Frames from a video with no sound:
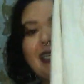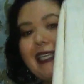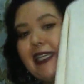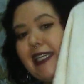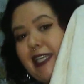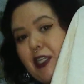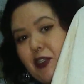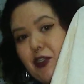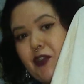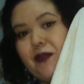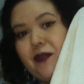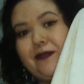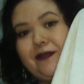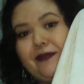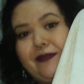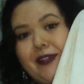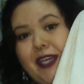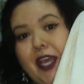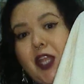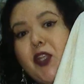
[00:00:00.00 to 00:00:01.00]
Nisso,
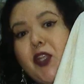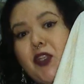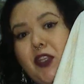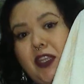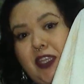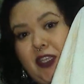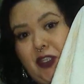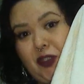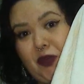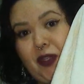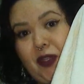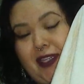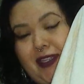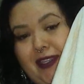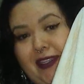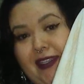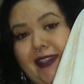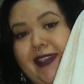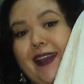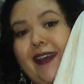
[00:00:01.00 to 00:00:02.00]

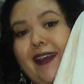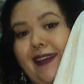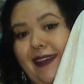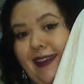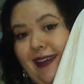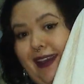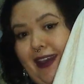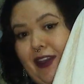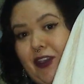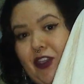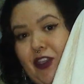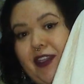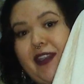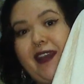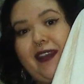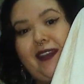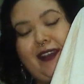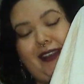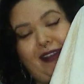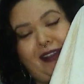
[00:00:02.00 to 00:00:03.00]
escurecida, encardida e